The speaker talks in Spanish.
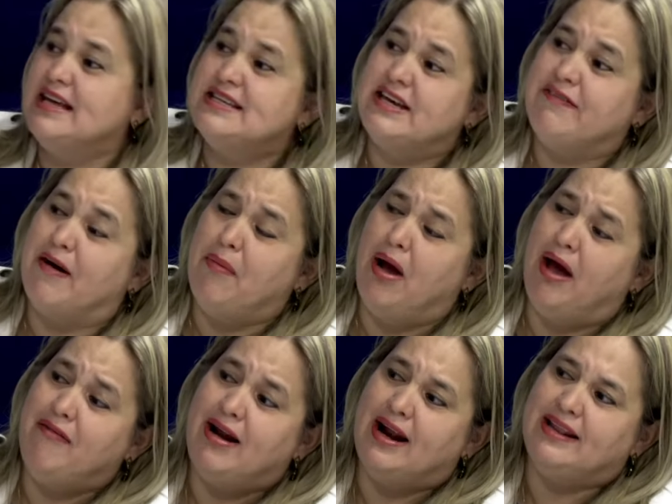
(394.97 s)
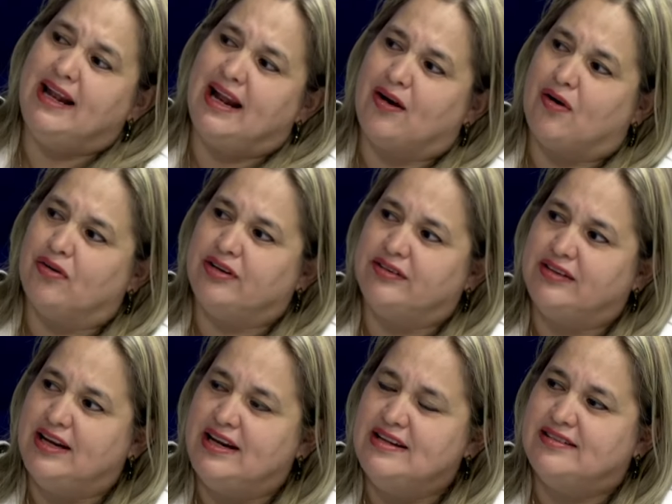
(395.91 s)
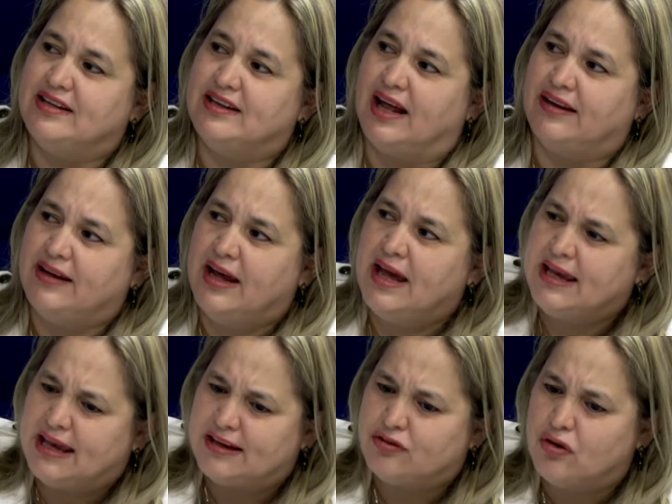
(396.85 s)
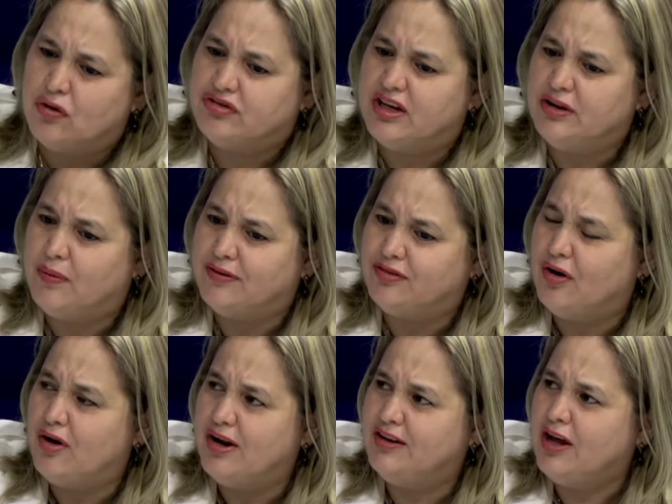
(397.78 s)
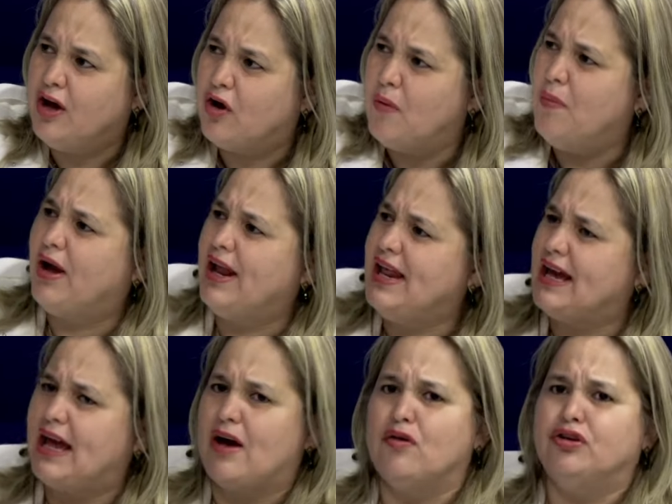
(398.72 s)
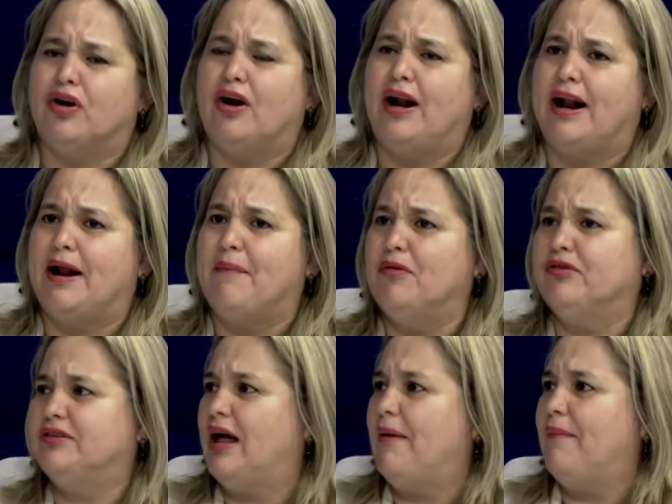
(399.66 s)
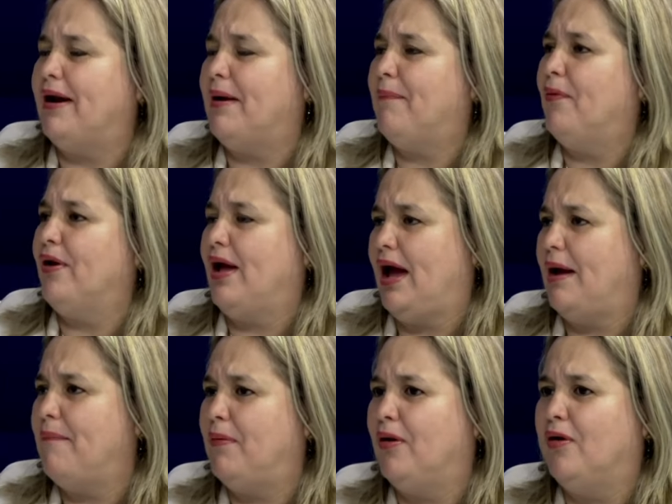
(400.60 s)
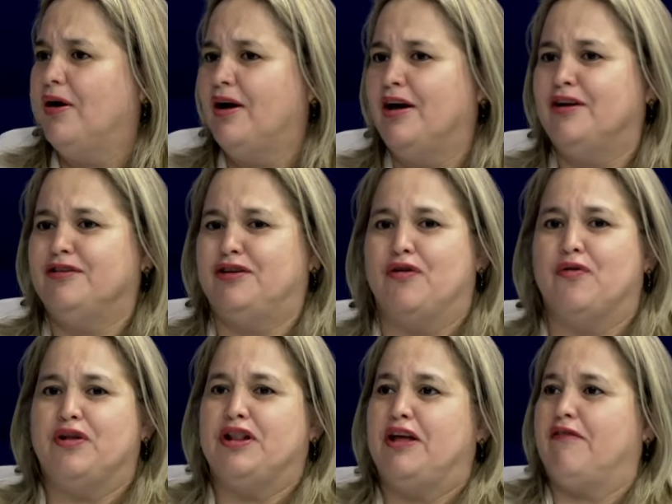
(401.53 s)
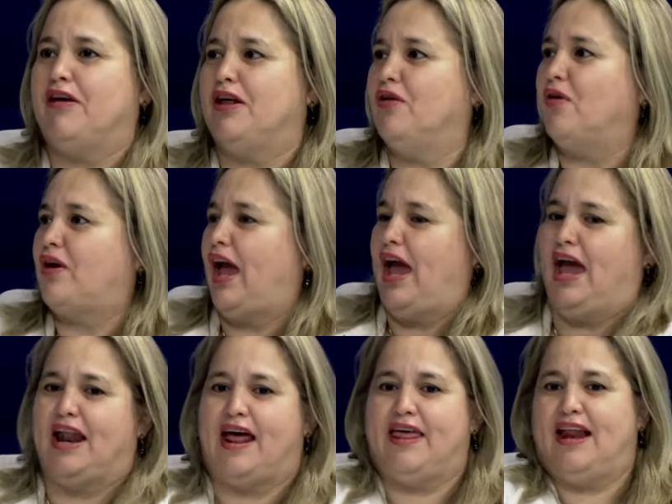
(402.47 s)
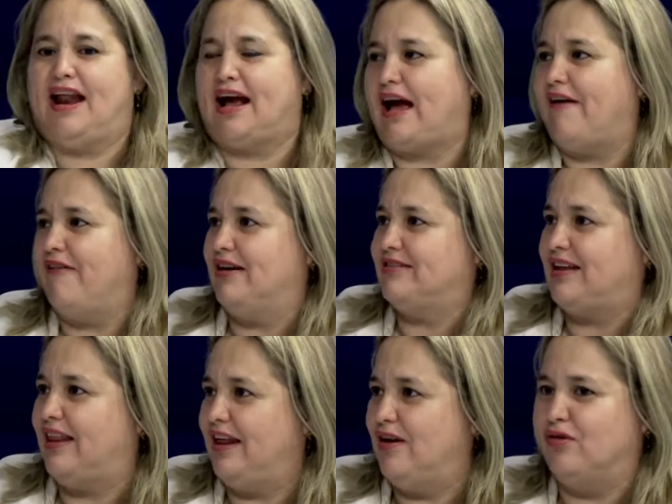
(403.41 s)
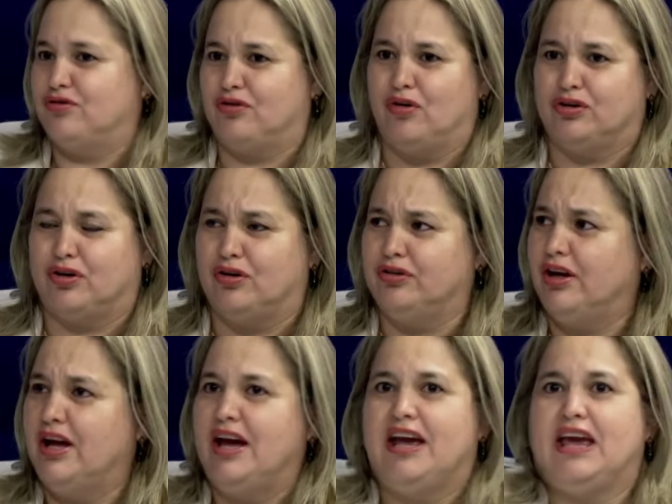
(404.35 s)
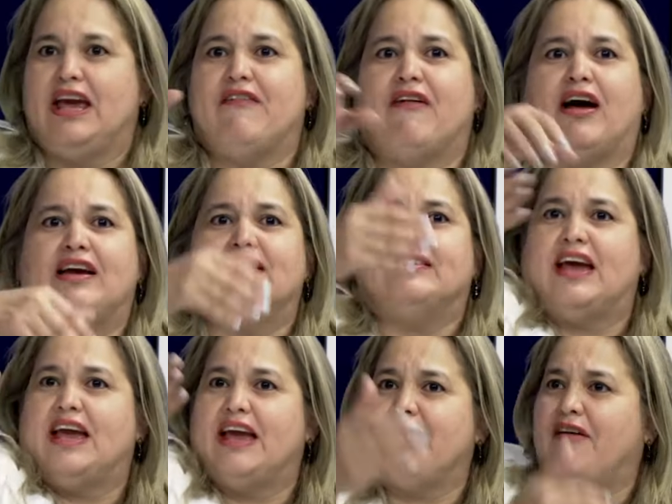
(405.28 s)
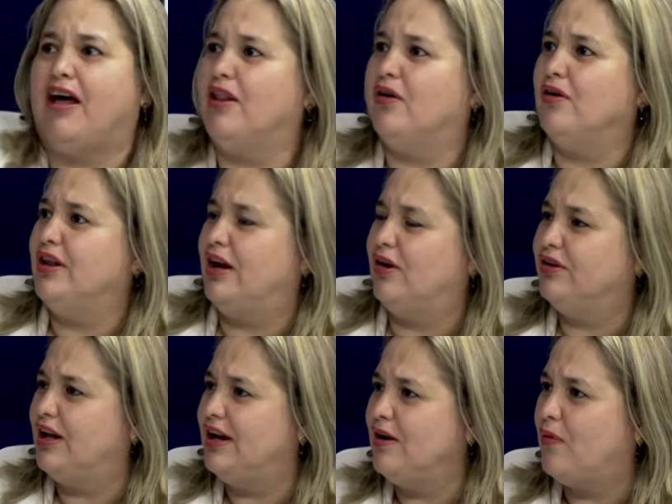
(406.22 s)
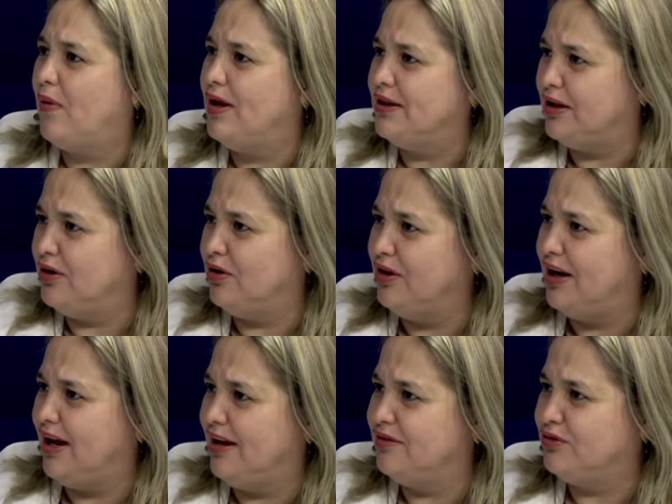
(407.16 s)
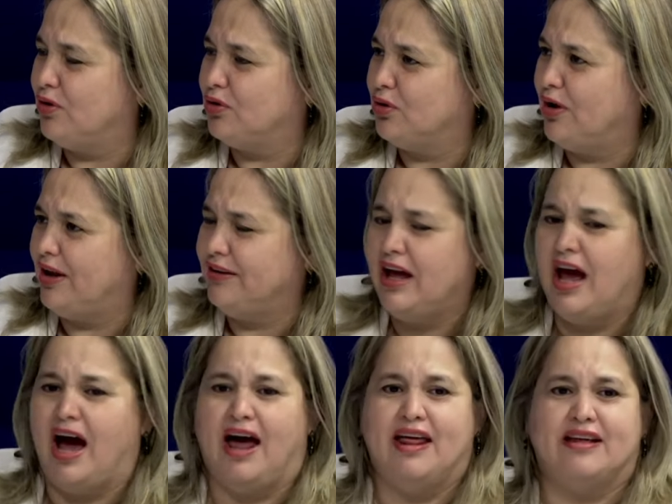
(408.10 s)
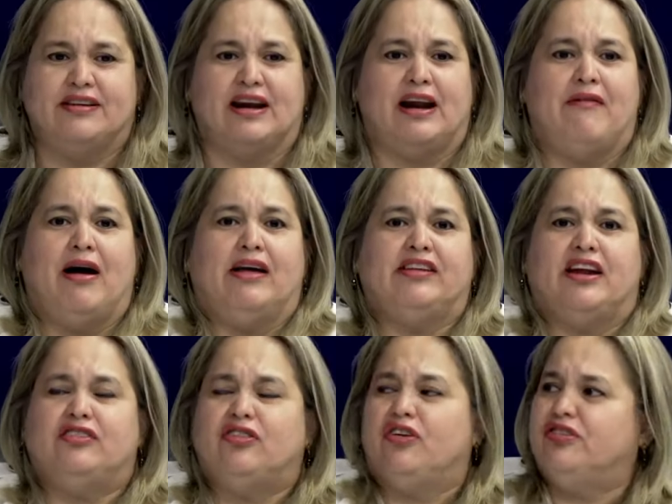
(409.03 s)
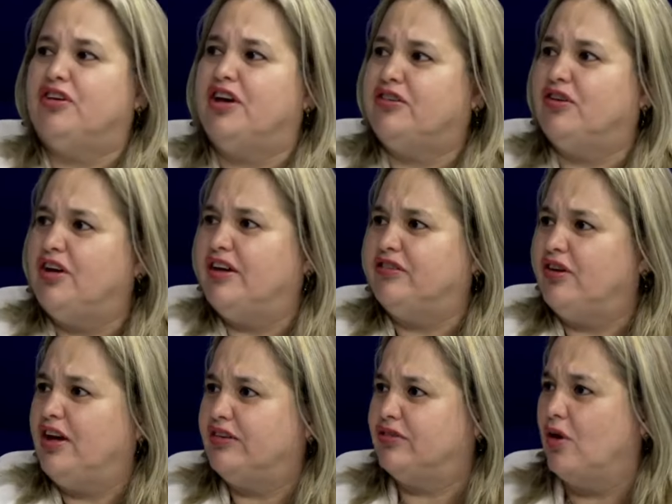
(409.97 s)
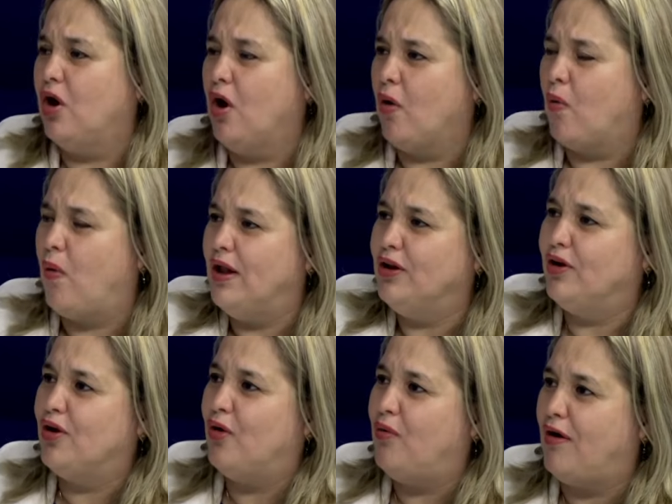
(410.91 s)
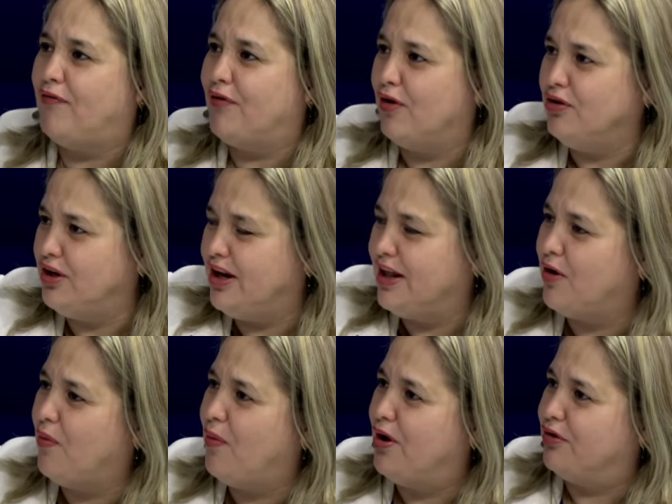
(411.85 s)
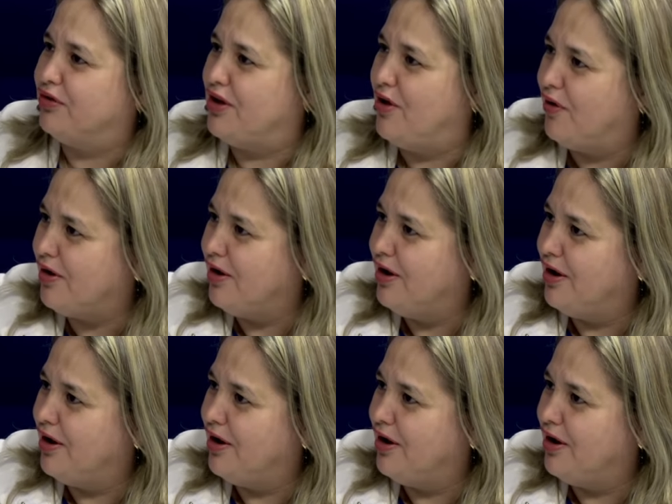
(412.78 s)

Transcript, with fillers: si vamos a hablar de las cosas ilícitas, que son situaciones, ¿cómo quería que controláramos Támara, por ejemplo? Si un individuo que era de la cabeza de nosotros iba y se iba donde los delincuentes, donde las estructuras, a decirle, van a hacer esto, esto y esto y esto y esto. Cuando yo lo afronto y le digo, bueno, señor.